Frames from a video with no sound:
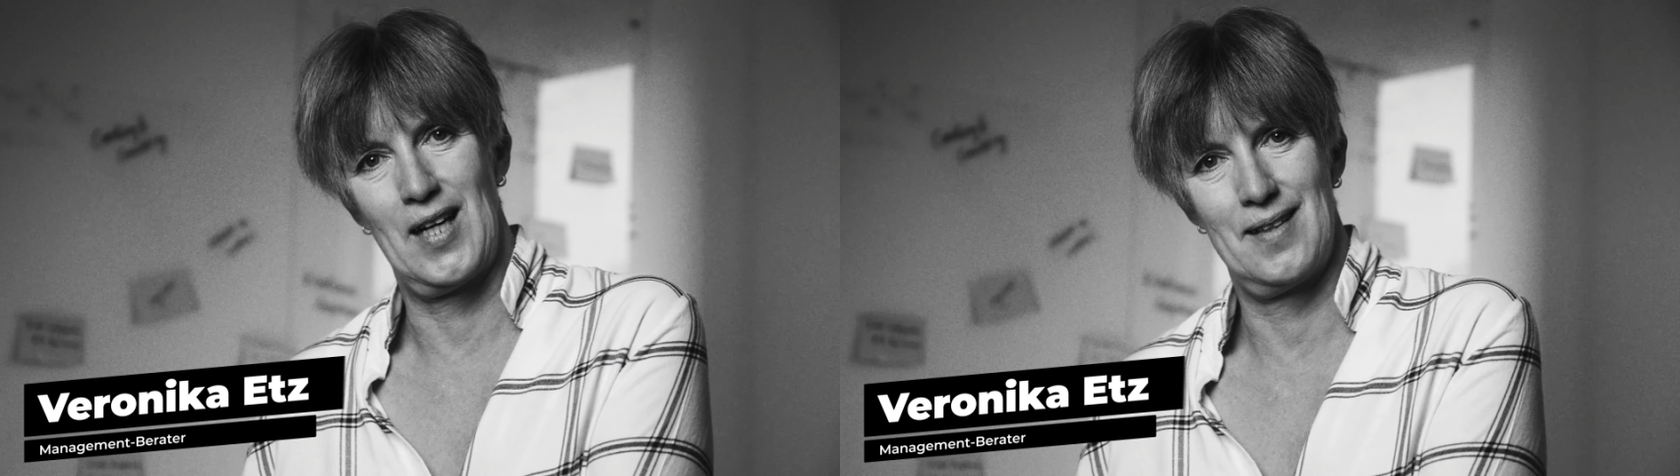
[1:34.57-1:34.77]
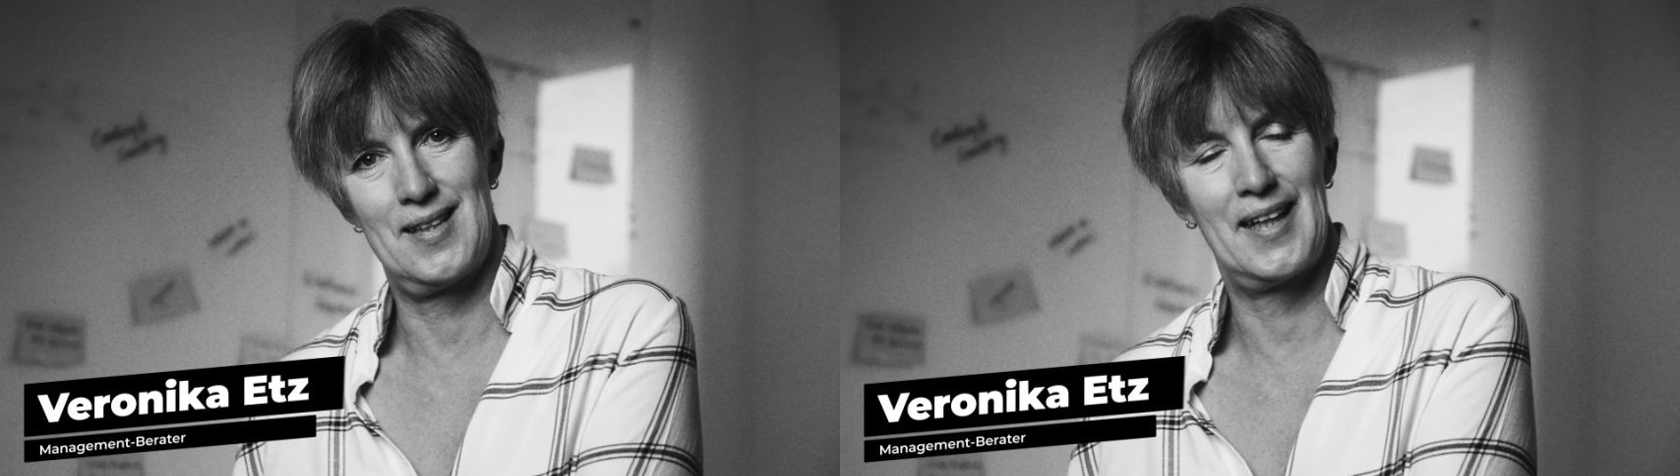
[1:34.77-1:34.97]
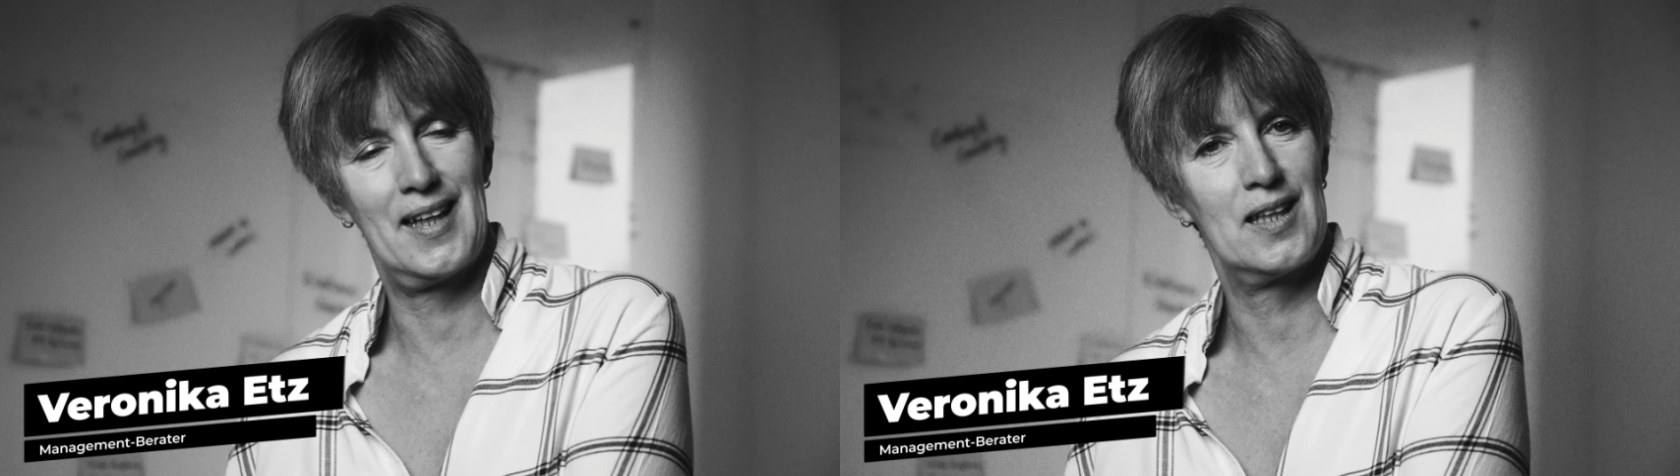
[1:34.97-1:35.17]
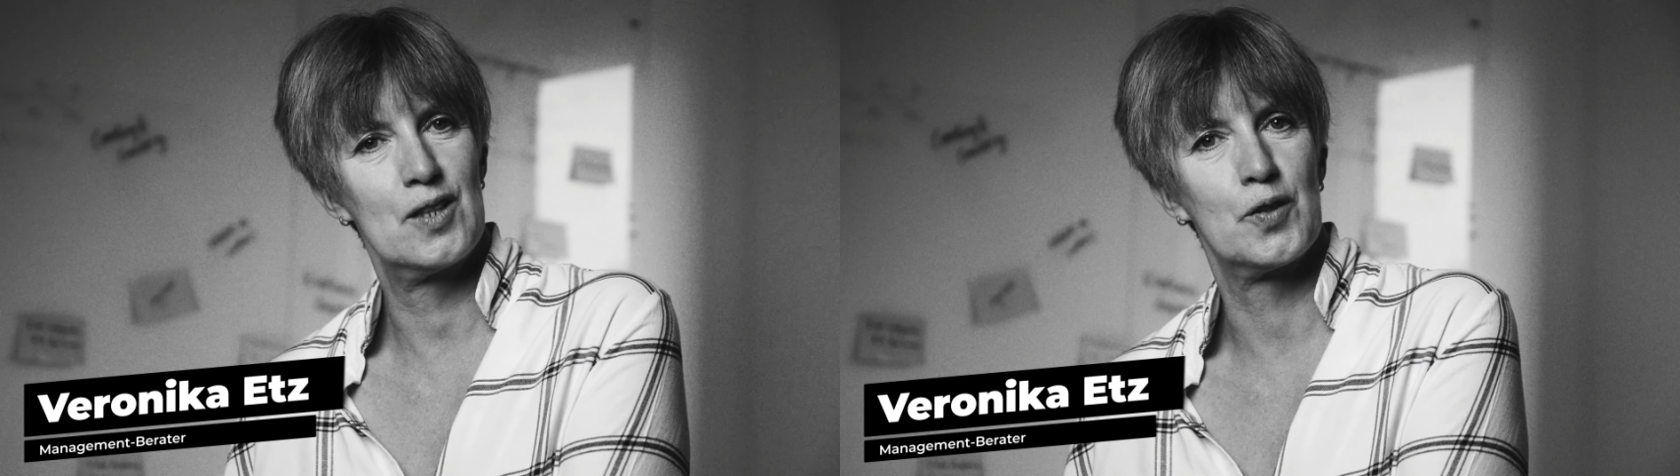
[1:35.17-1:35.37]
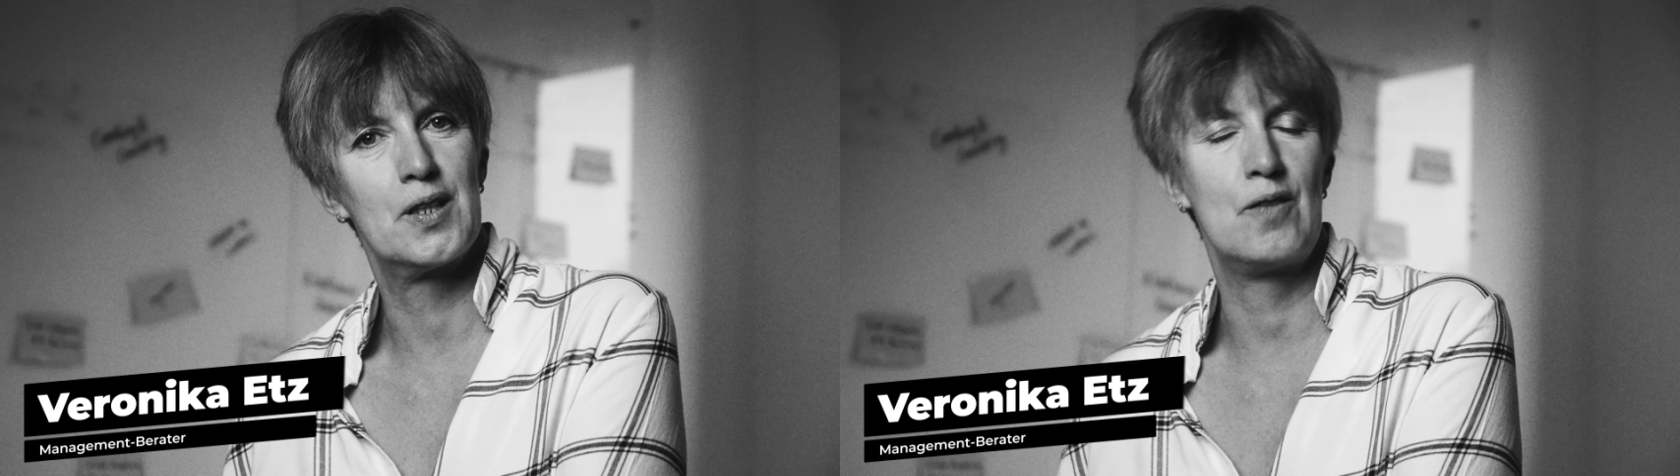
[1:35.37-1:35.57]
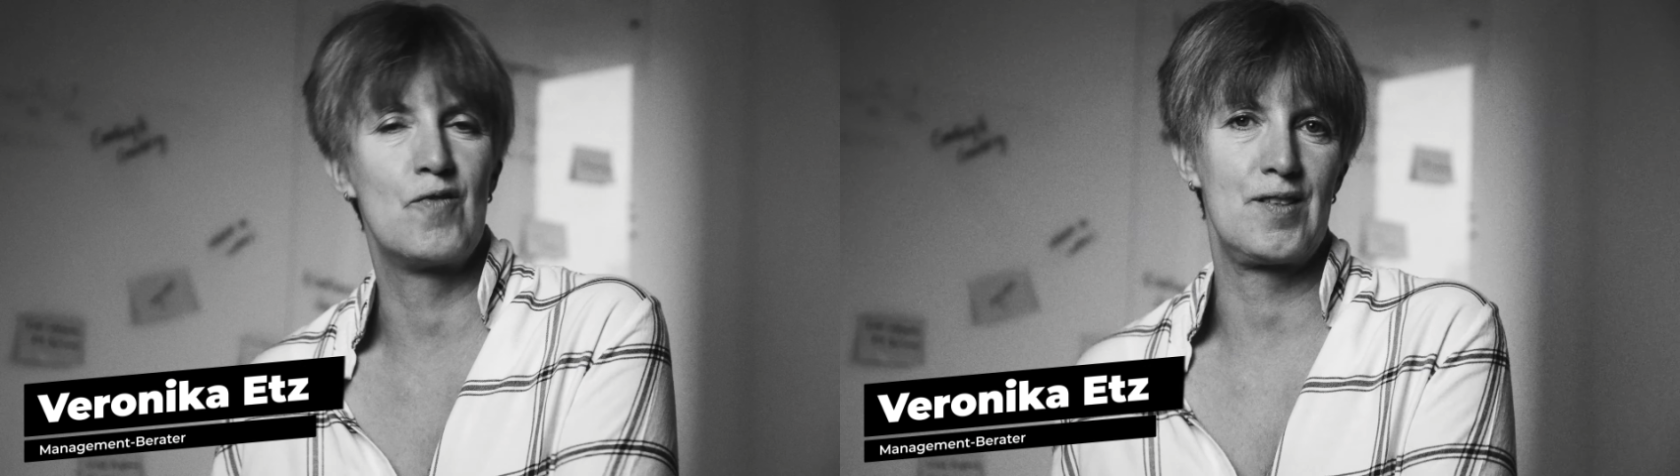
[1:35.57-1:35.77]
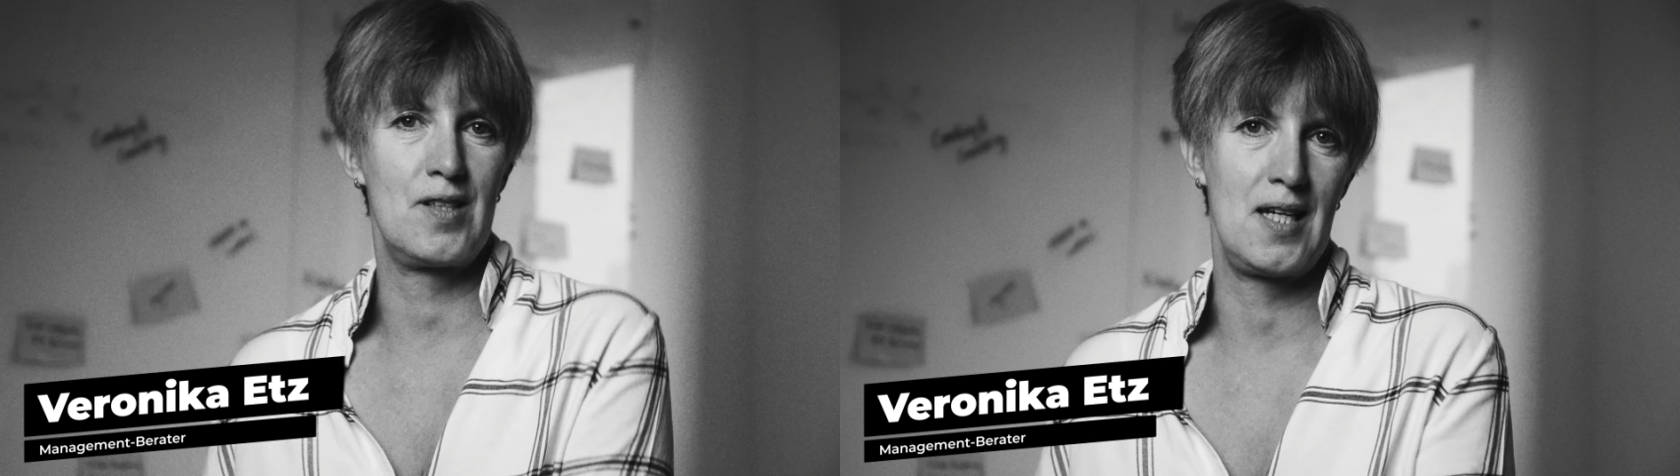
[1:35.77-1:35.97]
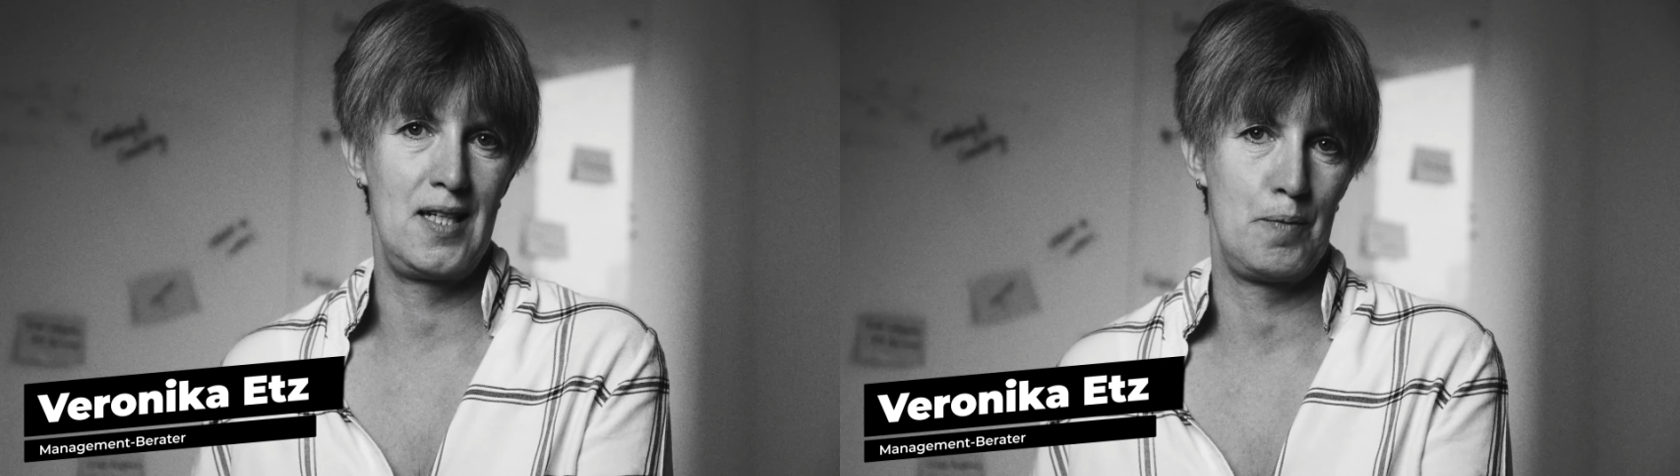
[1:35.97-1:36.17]
waren eigentlich von dem, was
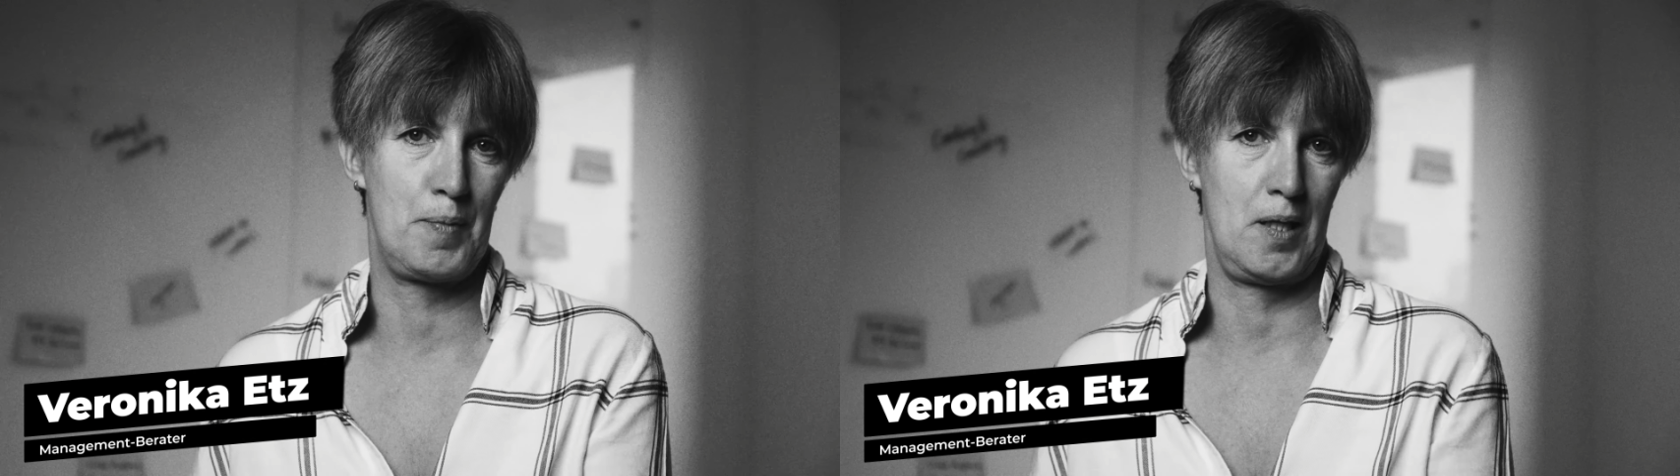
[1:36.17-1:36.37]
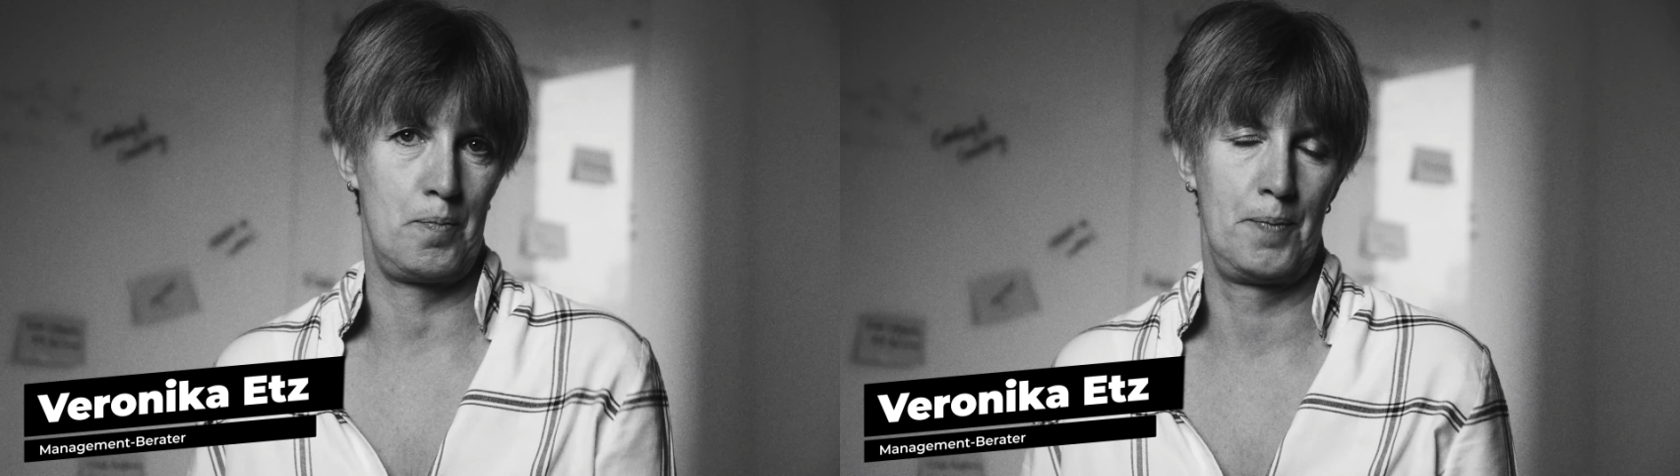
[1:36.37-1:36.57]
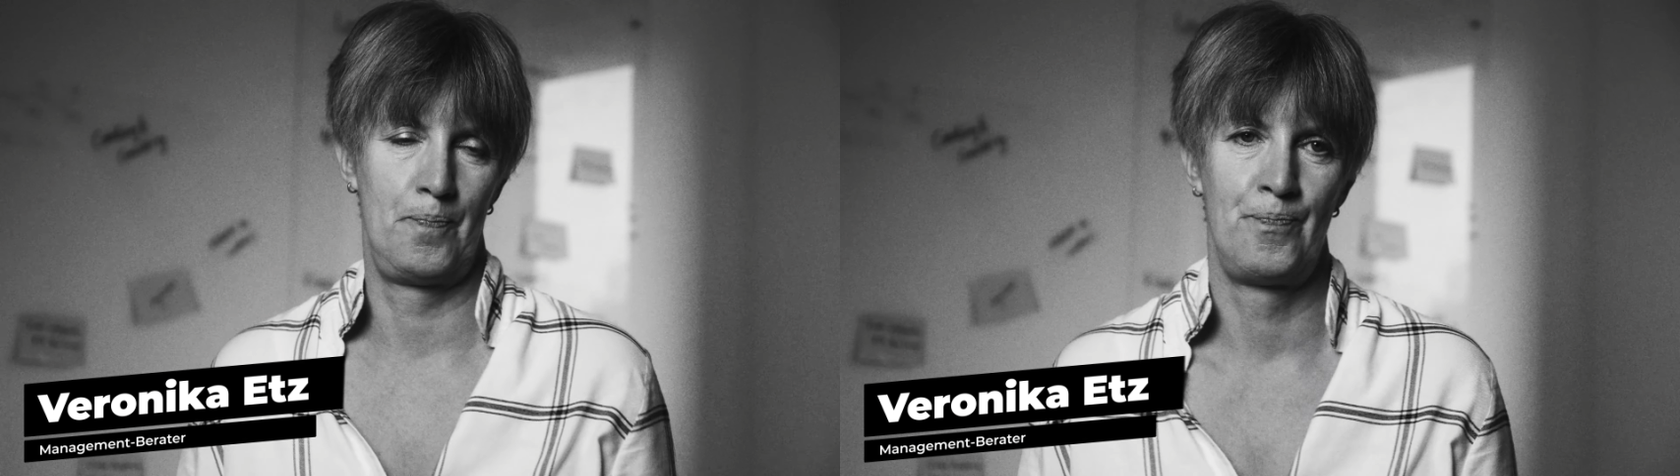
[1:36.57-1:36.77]
ich erlebt habe.